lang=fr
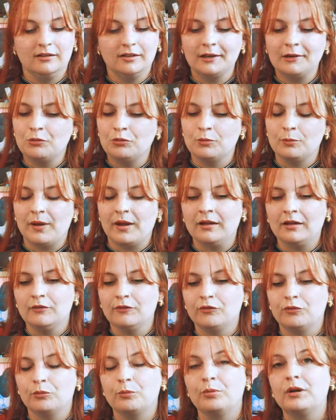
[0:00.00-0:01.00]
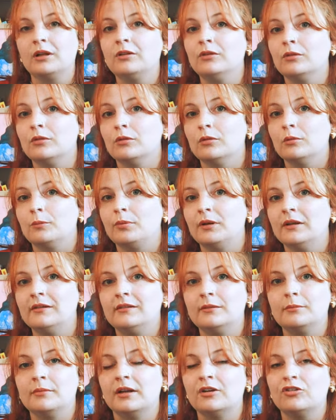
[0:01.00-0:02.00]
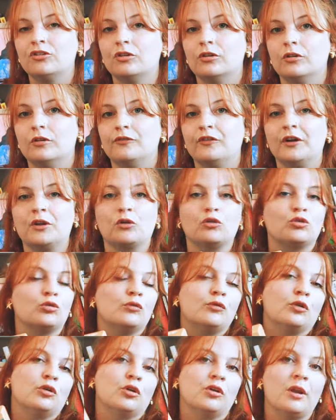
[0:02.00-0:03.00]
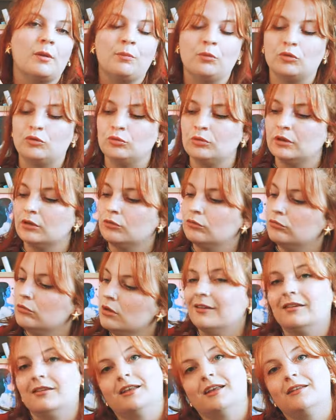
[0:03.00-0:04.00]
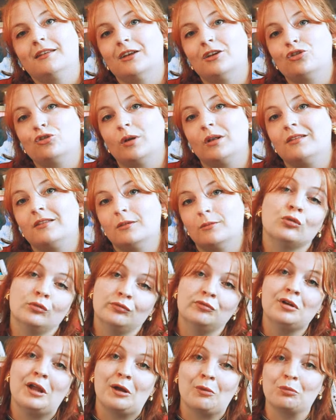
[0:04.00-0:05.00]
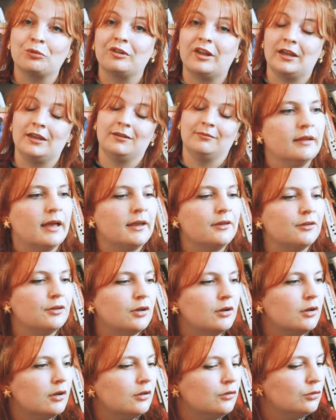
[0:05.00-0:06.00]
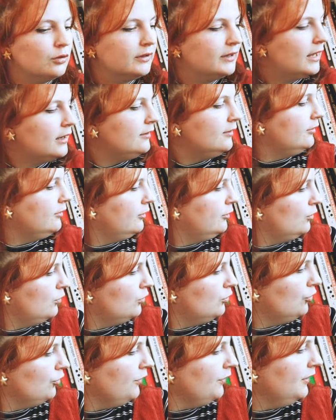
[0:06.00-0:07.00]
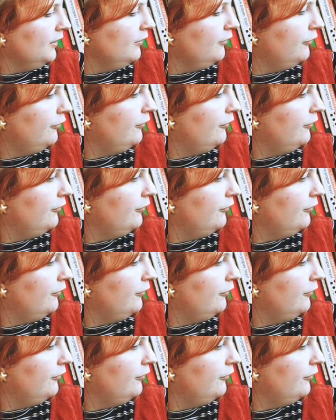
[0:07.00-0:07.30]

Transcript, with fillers: Et très cool marque, ils font plein de plein d'images. Euh, enfin, je trouve qu'il y en a pour tous les goûts. C'est très très chouette. Je vous la conseille. D'ailleurs, de Callisto, j'en ai